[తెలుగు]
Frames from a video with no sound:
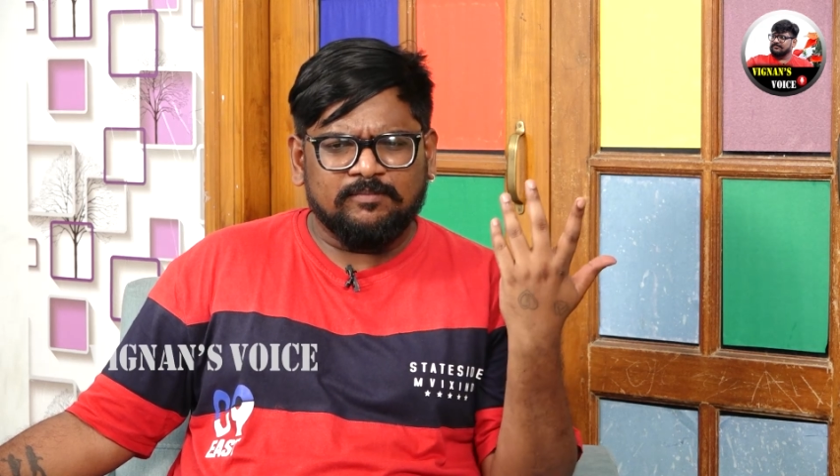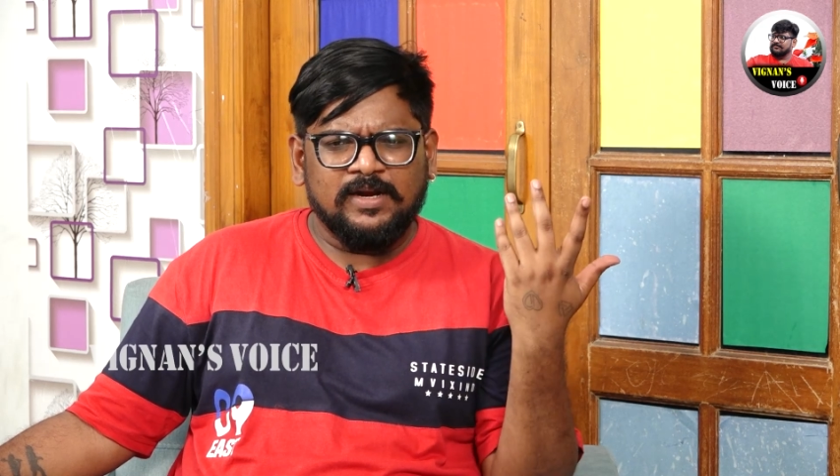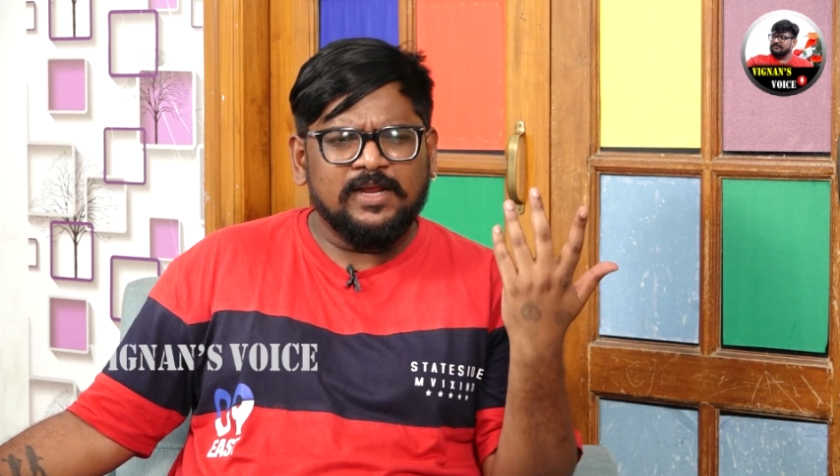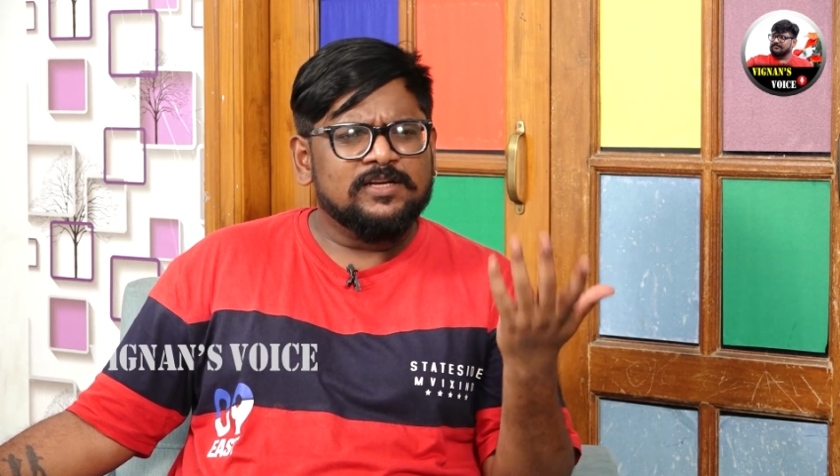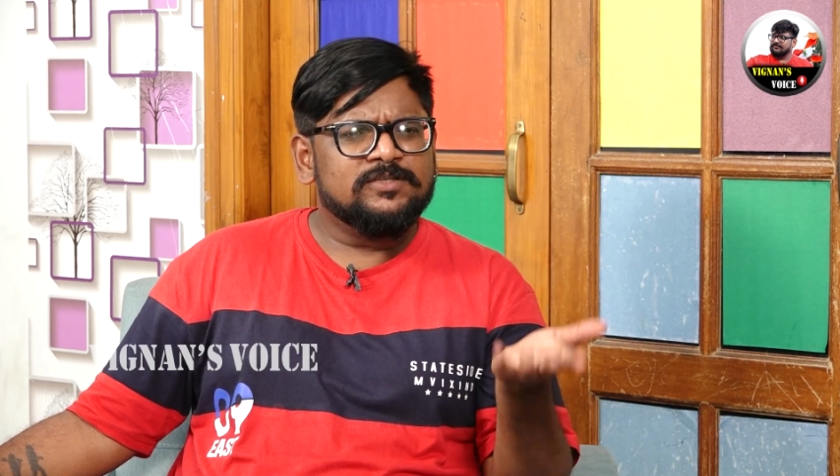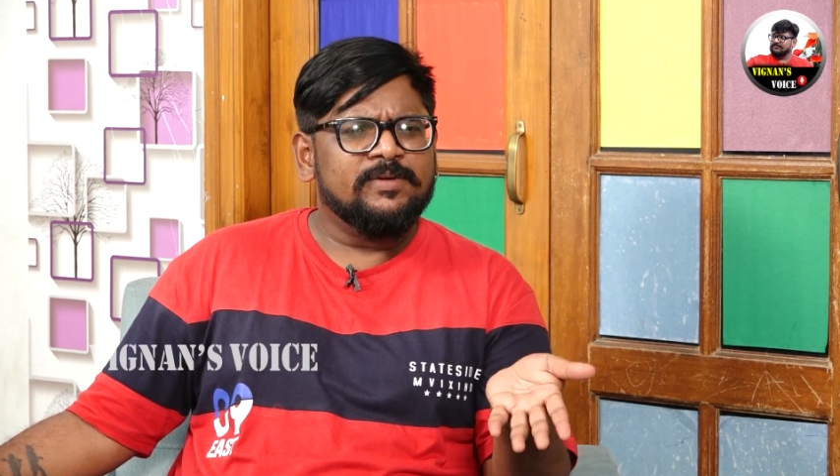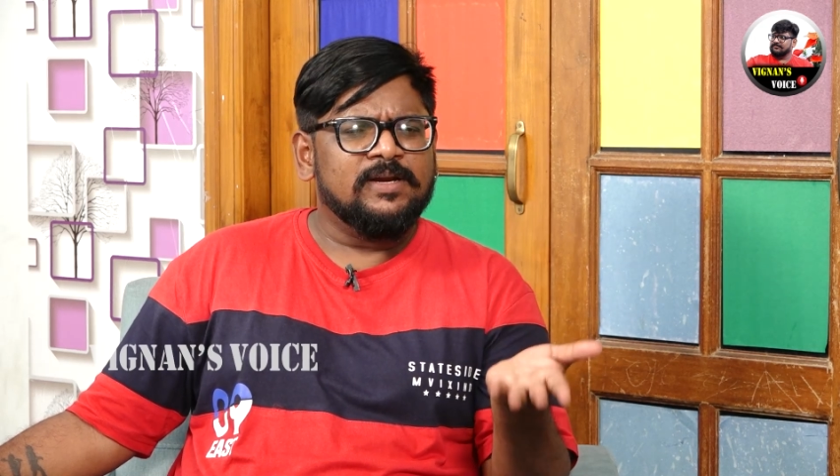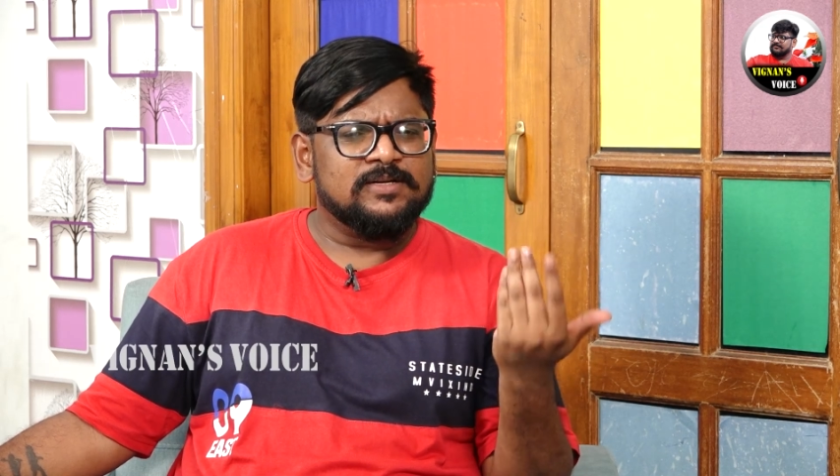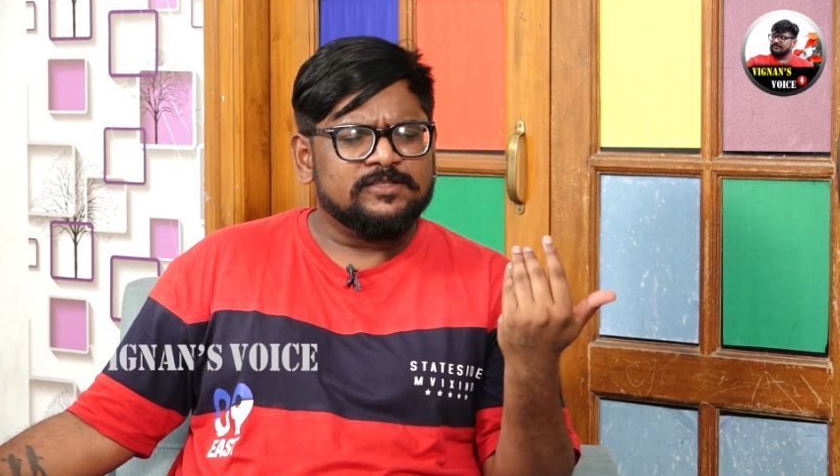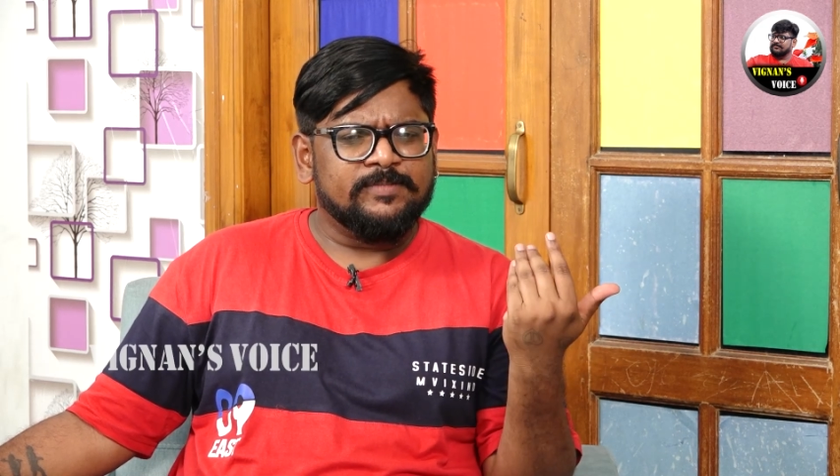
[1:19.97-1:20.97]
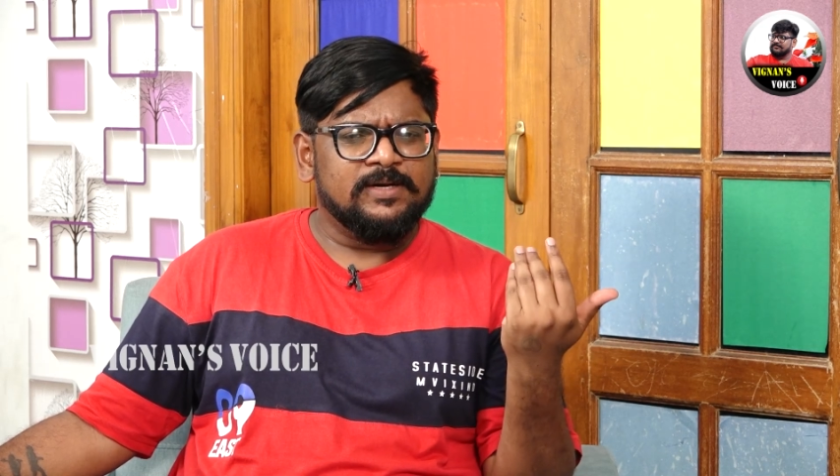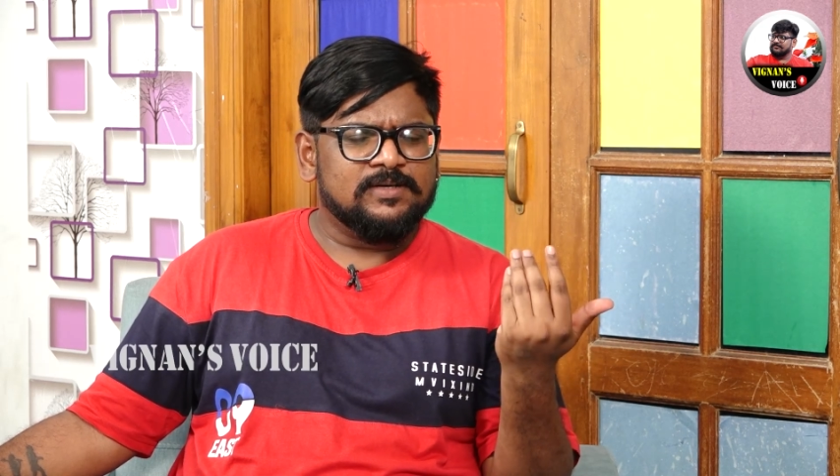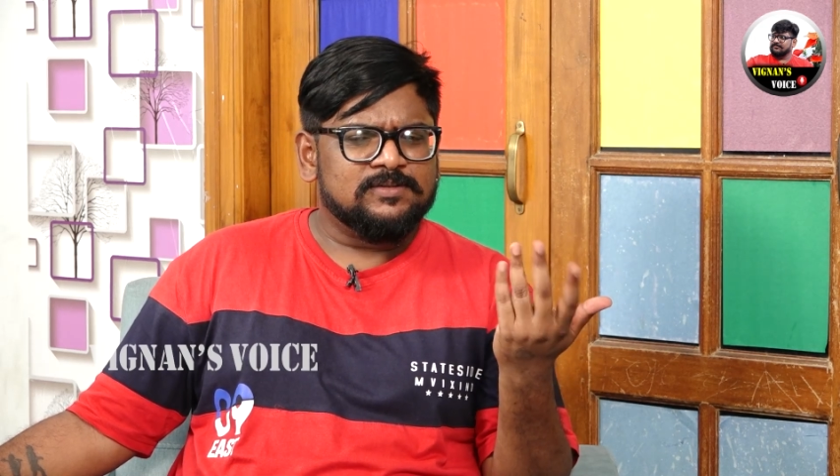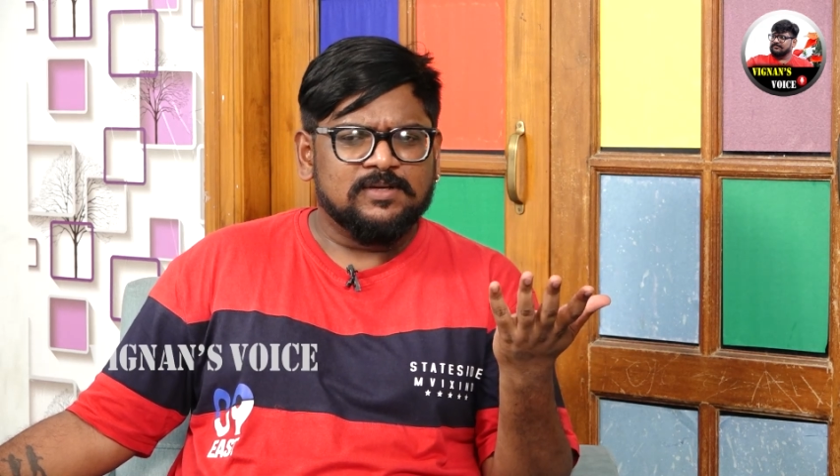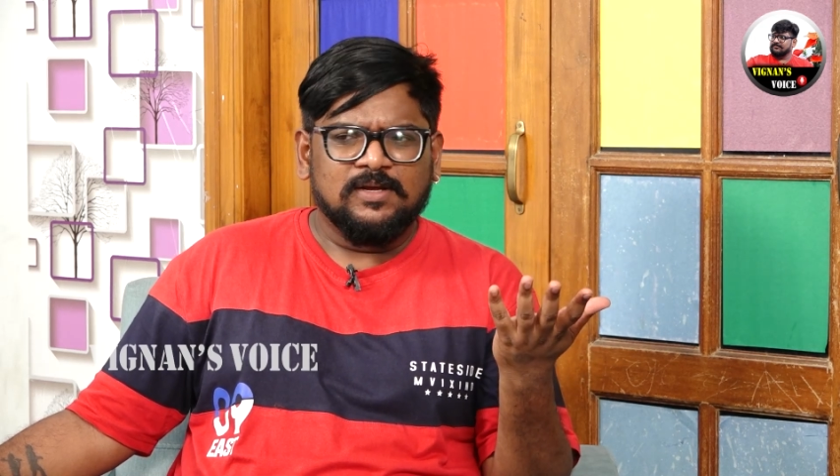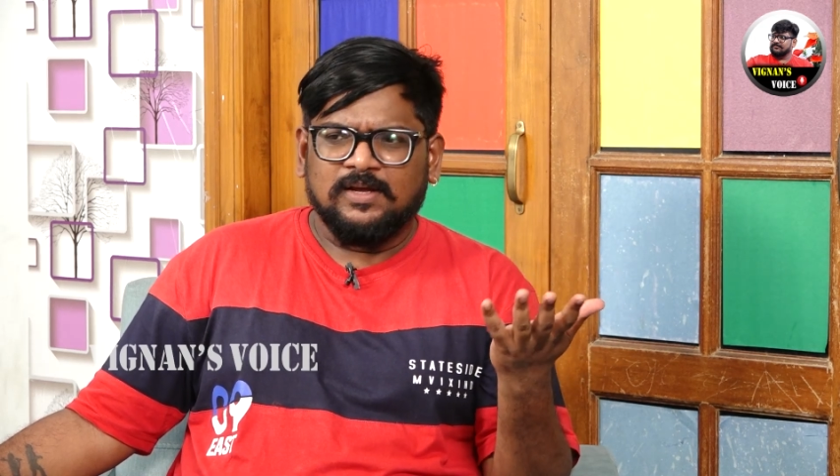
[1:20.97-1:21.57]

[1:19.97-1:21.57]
మిలియన్స్ మిలియన్స్ మిలియన్స్